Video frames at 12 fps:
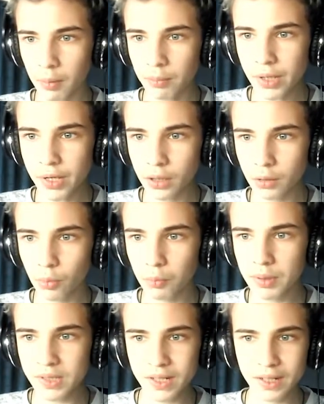по
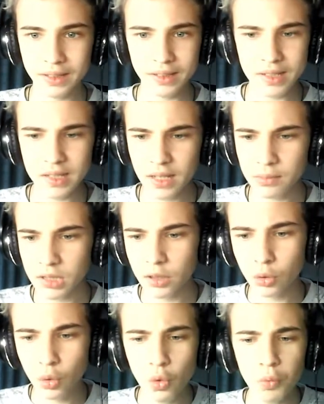быстренько.
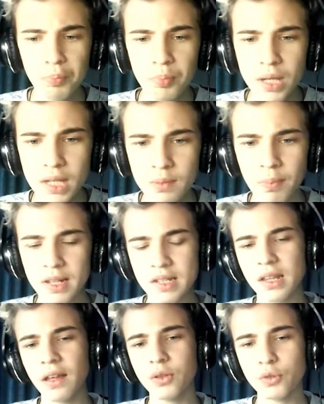Т-70 купить,
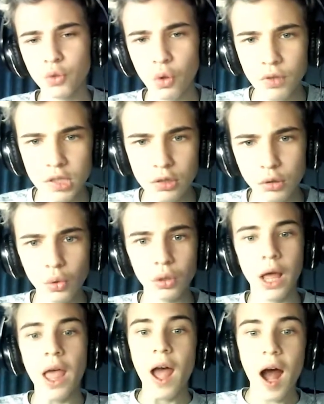поставить в новый
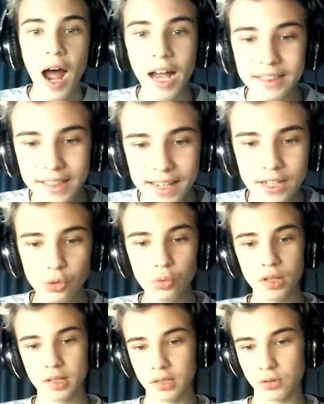слот. Отлично, у
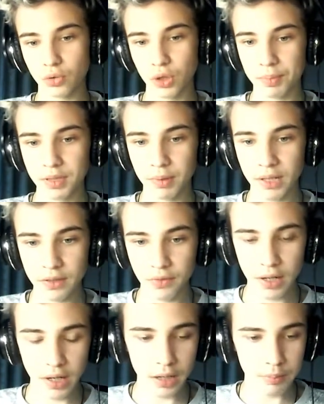нас есть уже посмотреть в
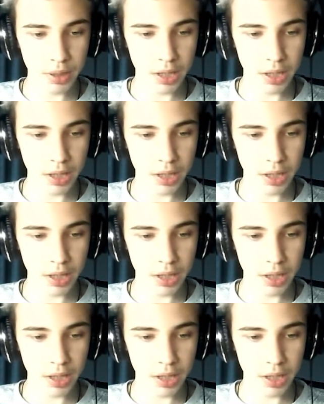ангаре.